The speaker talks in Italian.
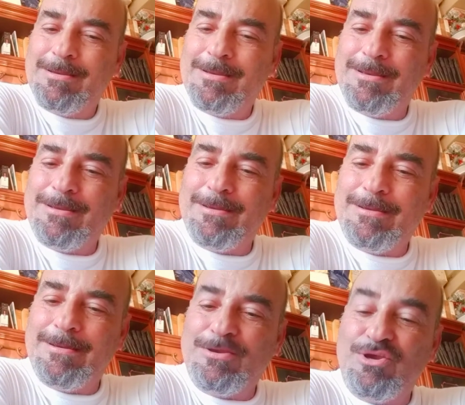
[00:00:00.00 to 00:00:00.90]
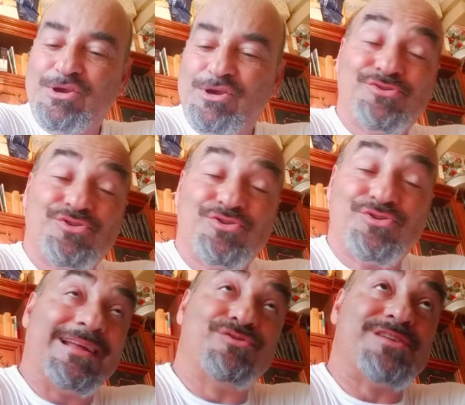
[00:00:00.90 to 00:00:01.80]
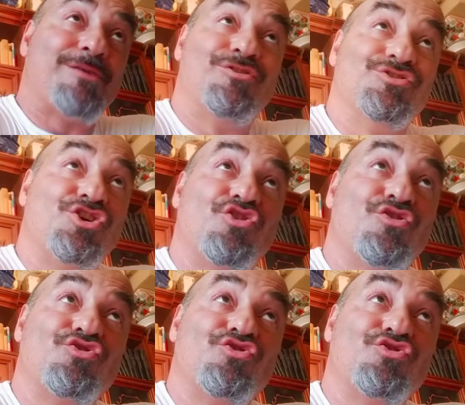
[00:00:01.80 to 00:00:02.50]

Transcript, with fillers: E io penso che il segreto sia quello di,